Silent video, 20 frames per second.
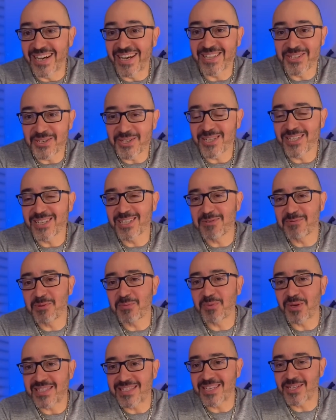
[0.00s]
alıştığınız bir
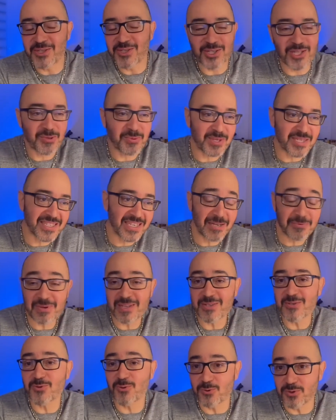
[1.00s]
basın açıklaması değil
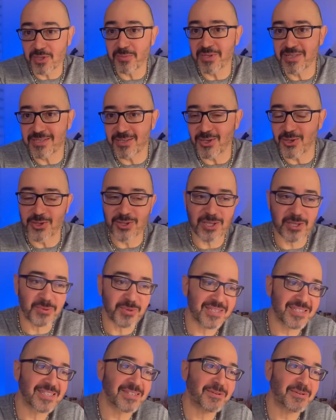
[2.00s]
ama sonuçta basın
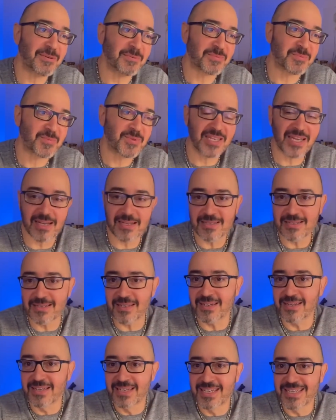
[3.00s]
açıklaması tamam
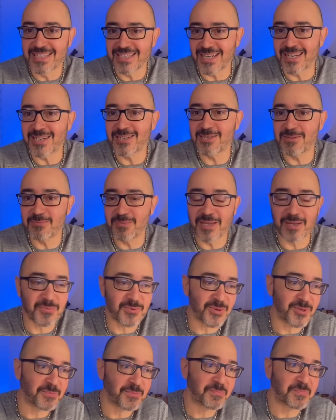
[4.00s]
Kendi tarzımda
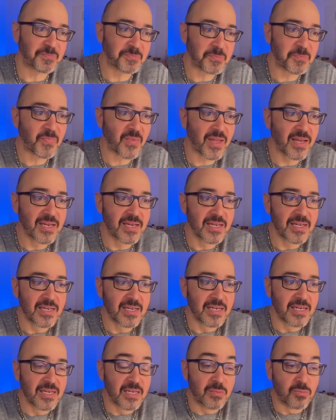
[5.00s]
yapıyorum.
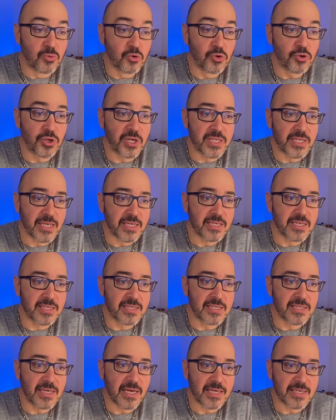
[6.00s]
Bugüne dek
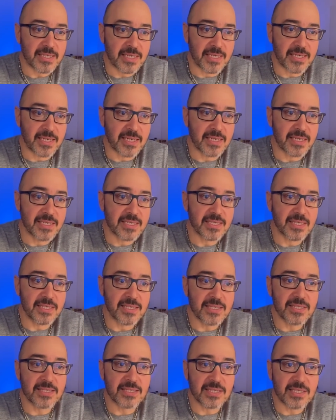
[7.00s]
kadın erkek
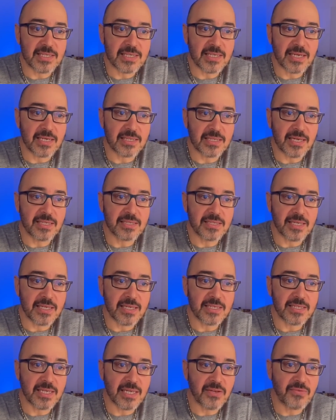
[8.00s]
sayısız insandan
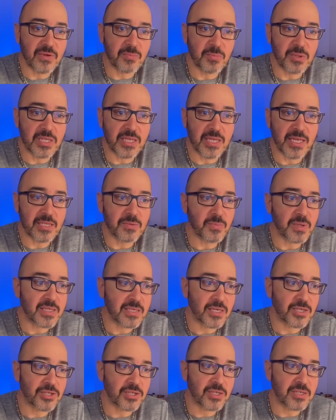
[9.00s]
destek ve minnet
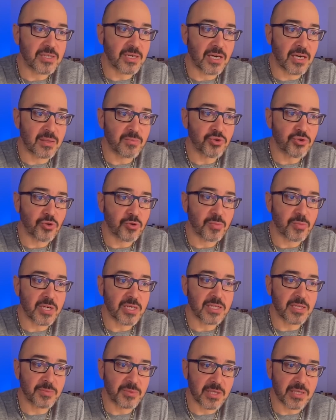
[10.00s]
mesajları almış
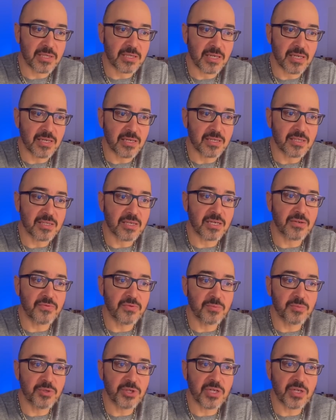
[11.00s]
olmakla birlikte
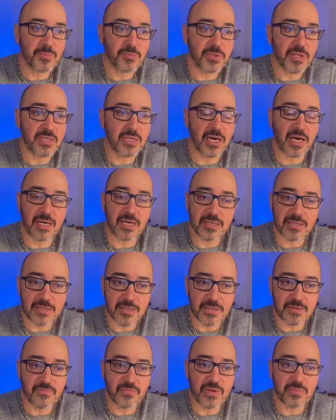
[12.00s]
tarafımca yapılan
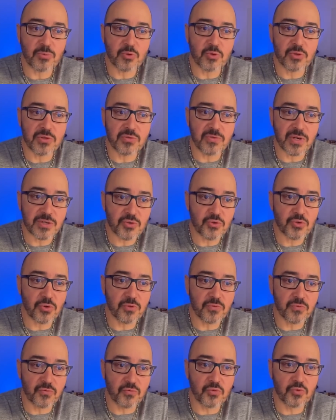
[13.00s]
aktarım ve
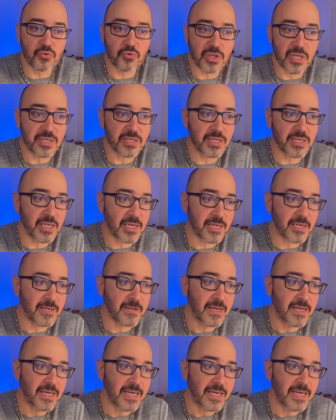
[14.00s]
motivasyon vurgularıyla